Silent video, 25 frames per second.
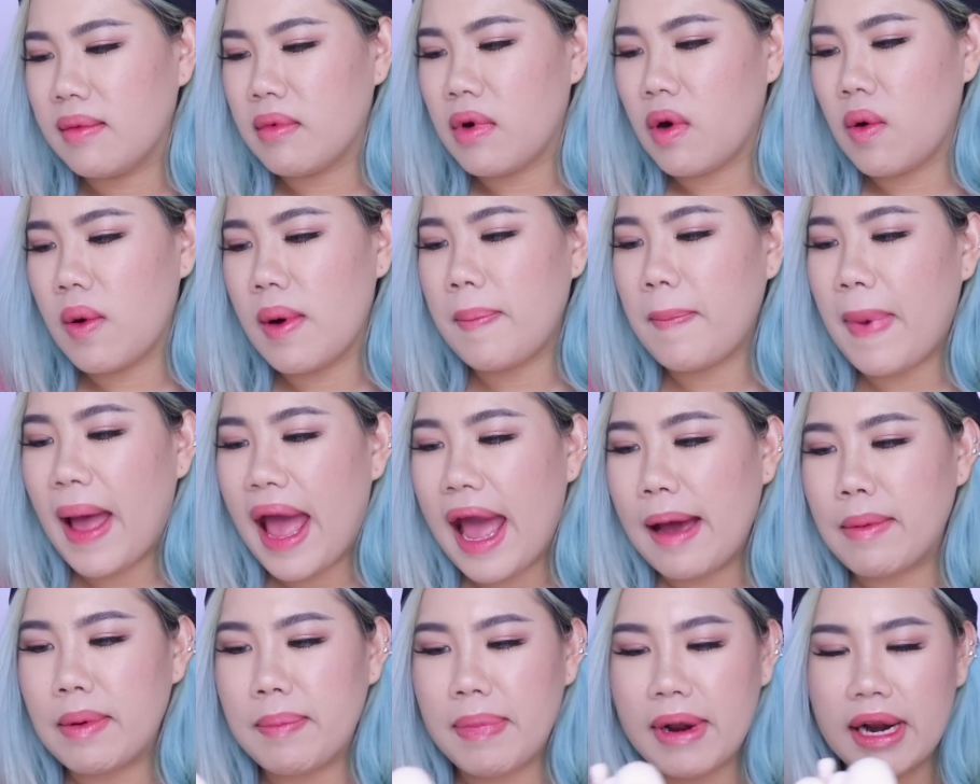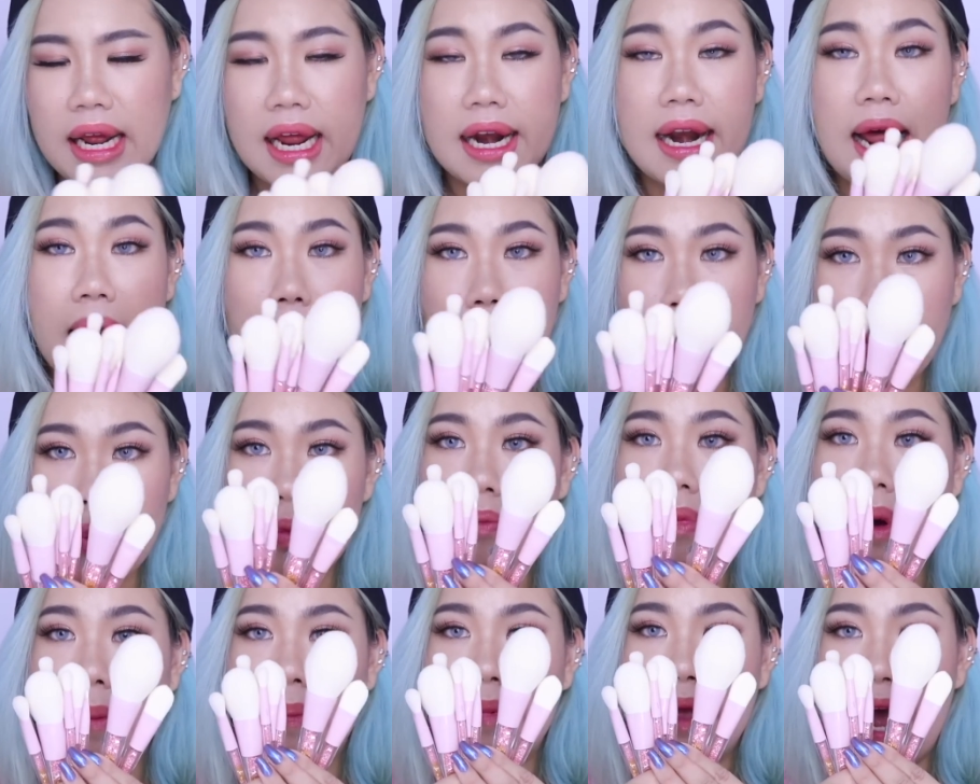เพราะว่าแปรงมันเป็นขนาดพุ่
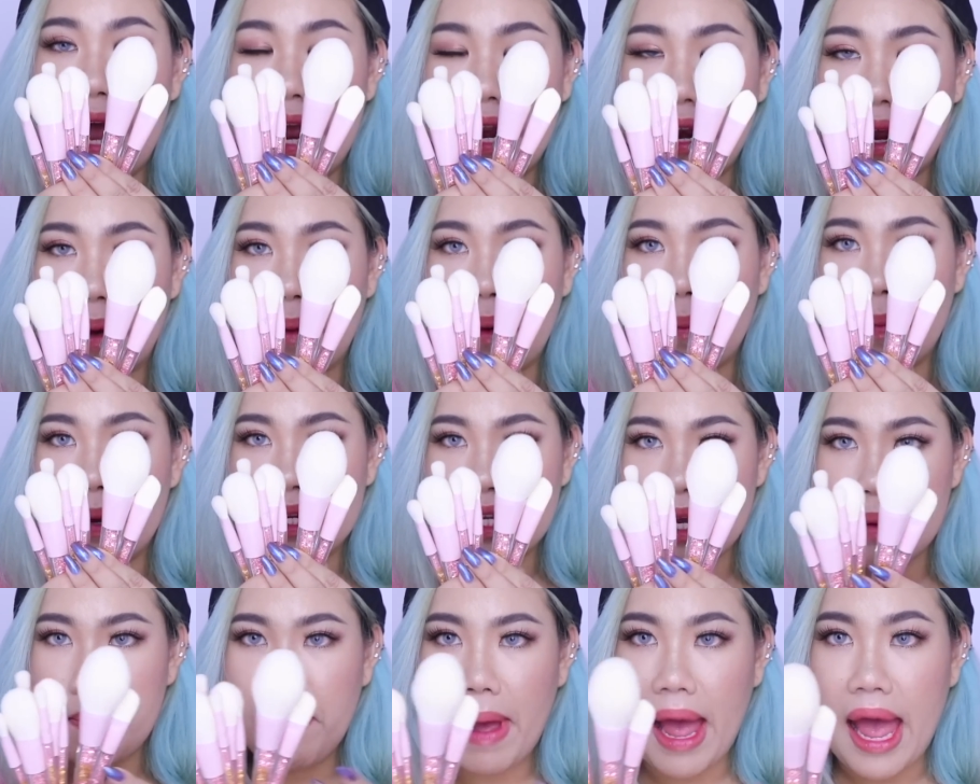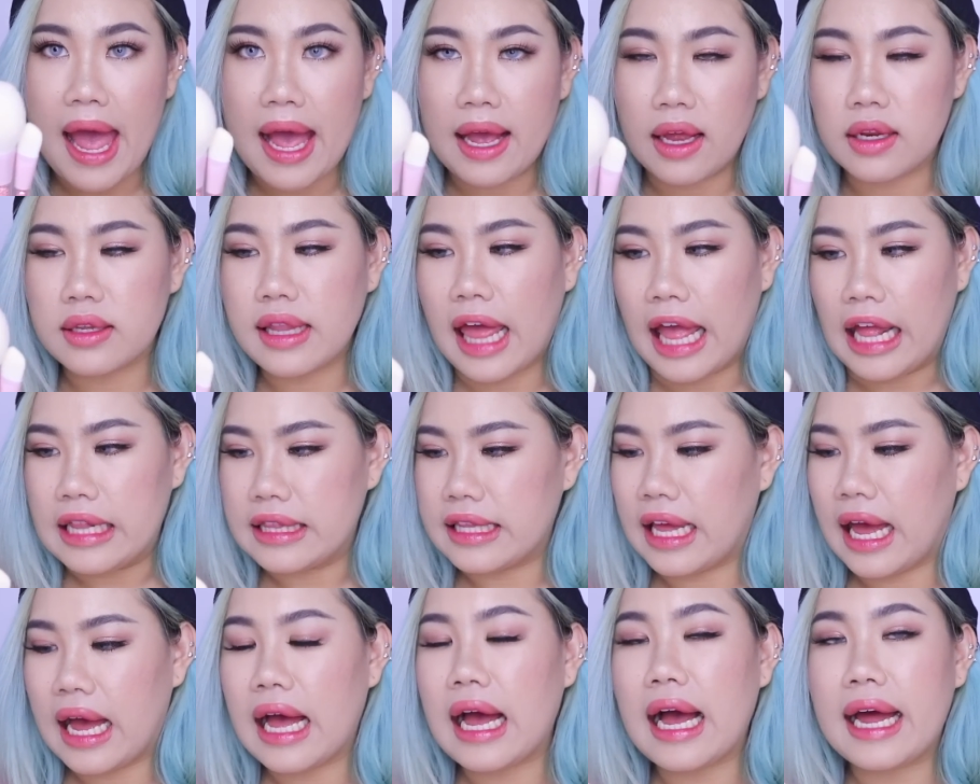มแบบใหญ่นะคะ มันไม่ใช่แปรงแต่ง
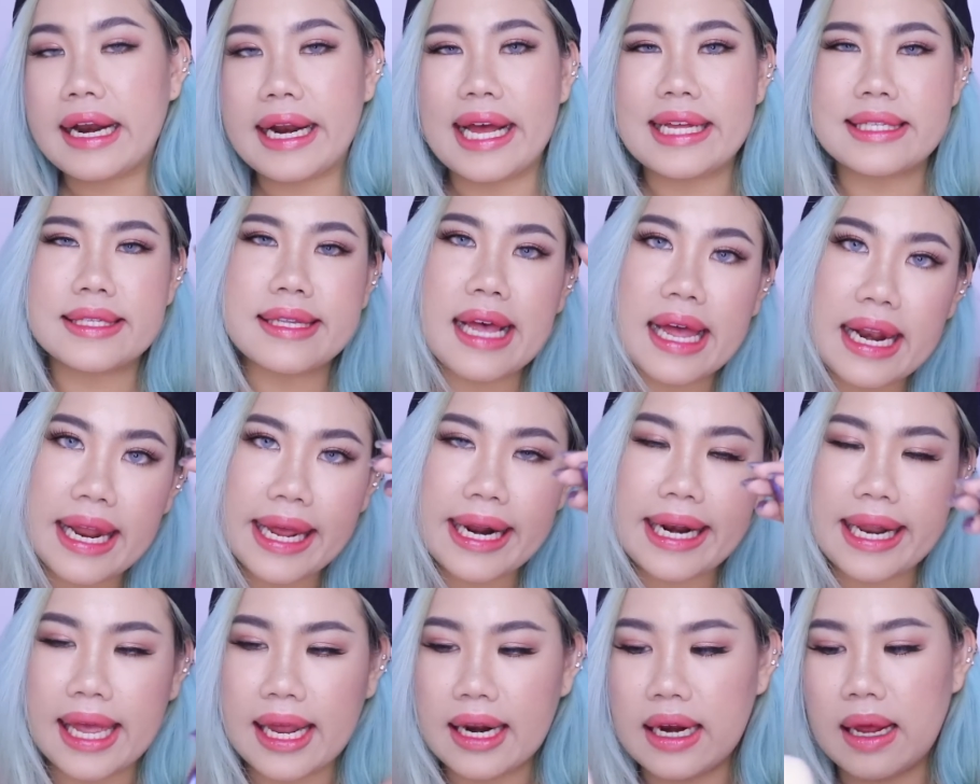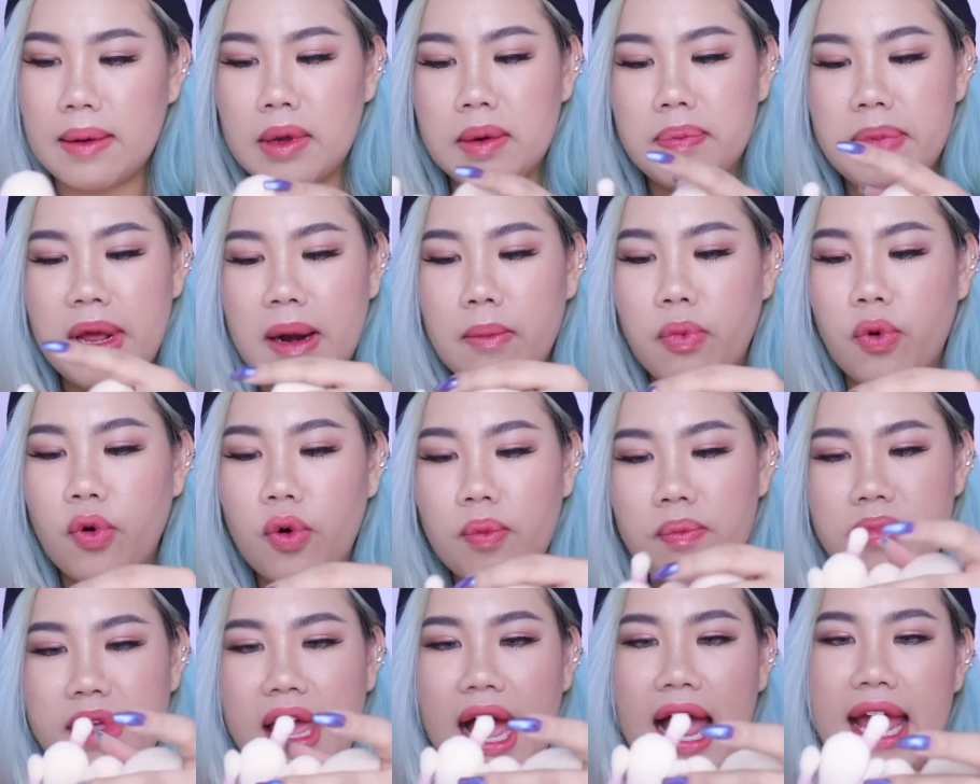ตาขนาดไซส์เล็กๆนะมันเป็น
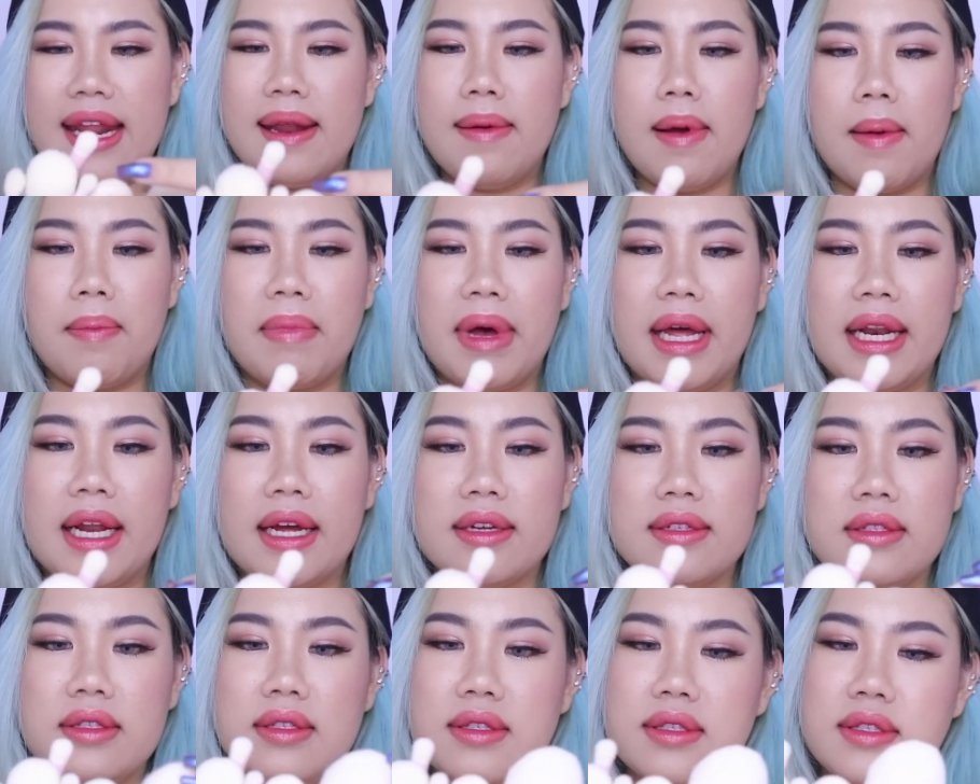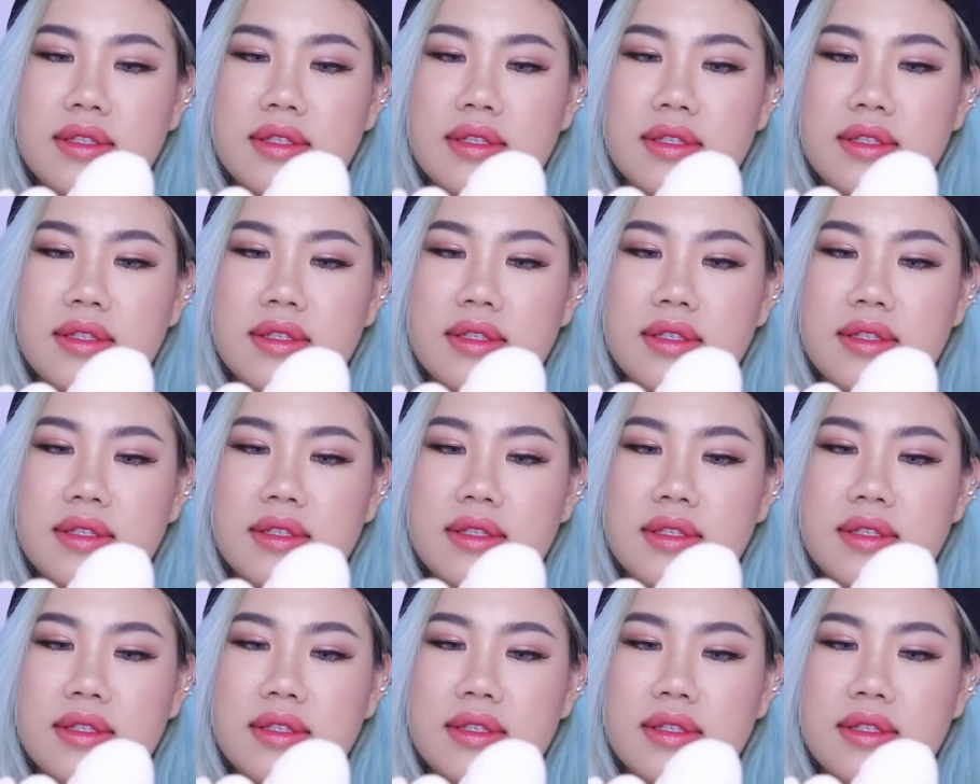พุ่มใหญ่ที่แบบมาทั้ง